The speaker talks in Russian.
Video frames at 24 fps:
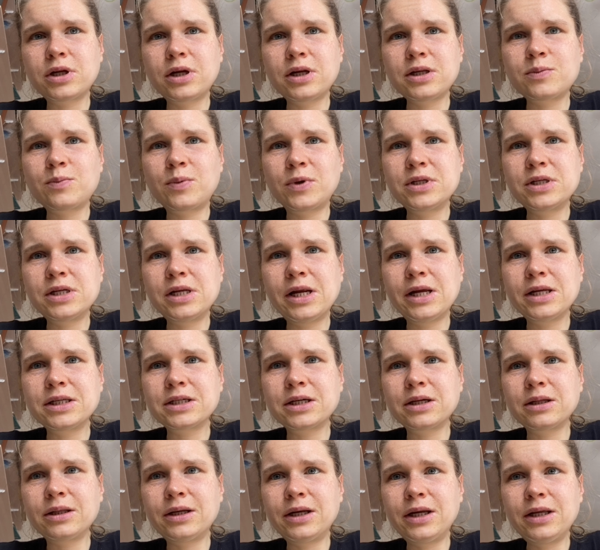
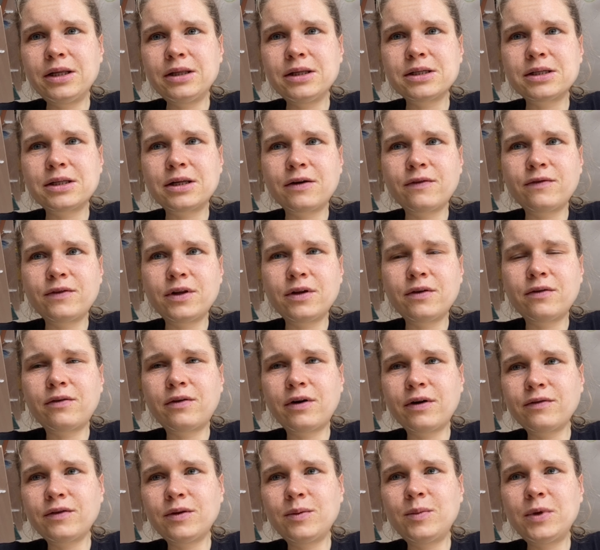распределять калорийность
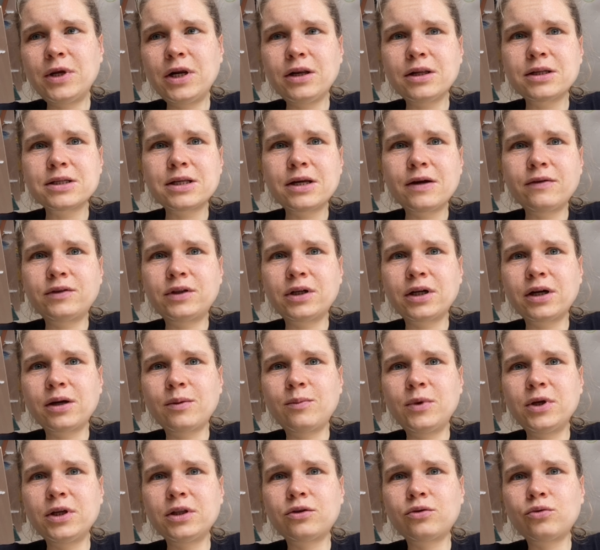равномерно завтрак,
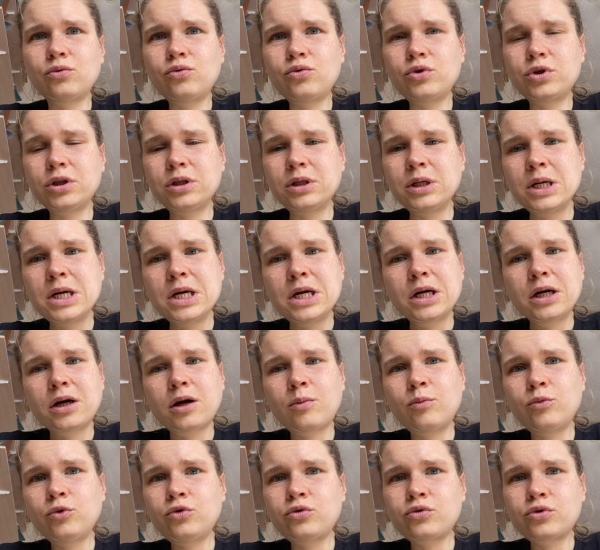обед, ужин.
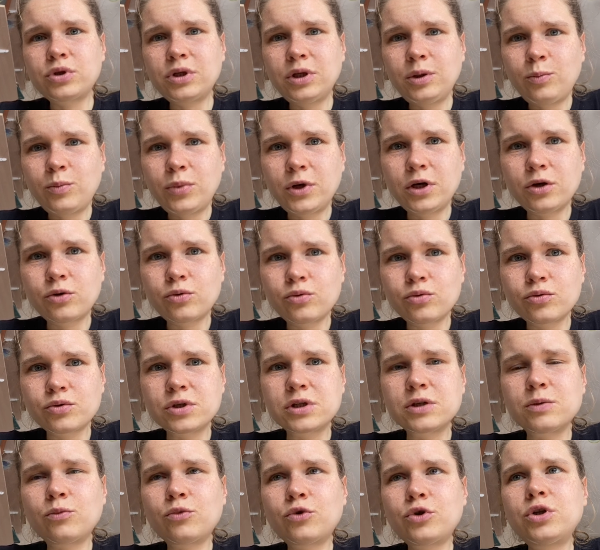Кому нужны
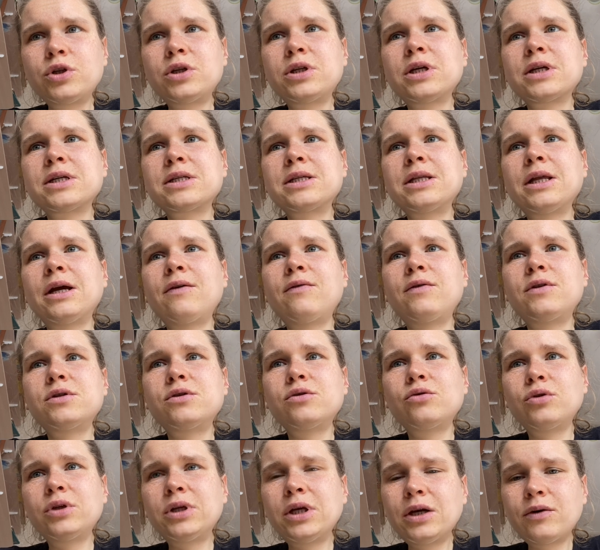перекусы, можете
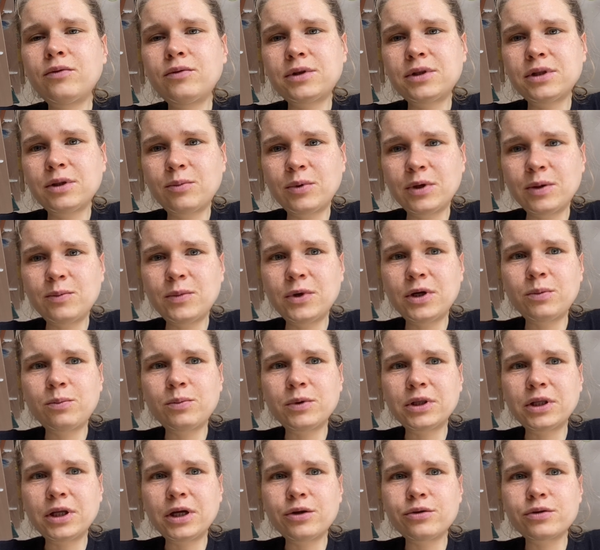оставить. Но я вот, например,
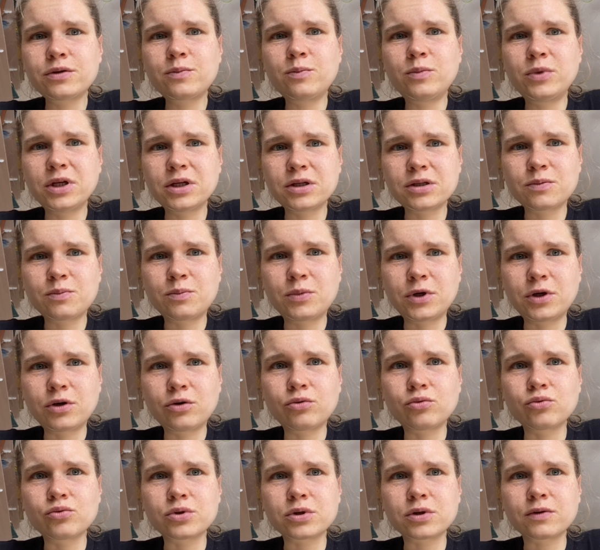питаюсь без
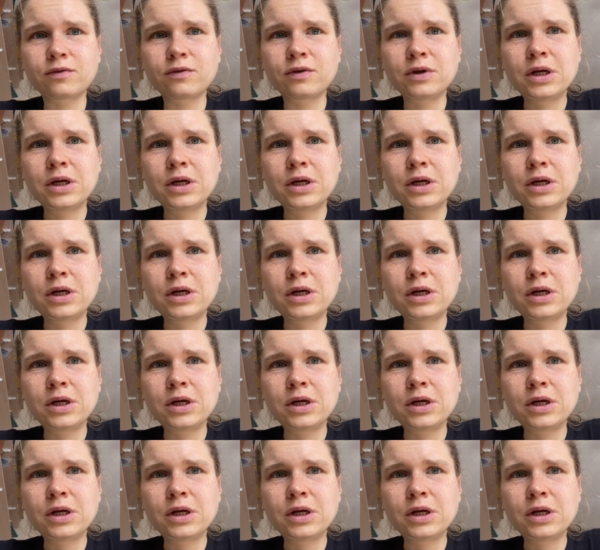перекусов.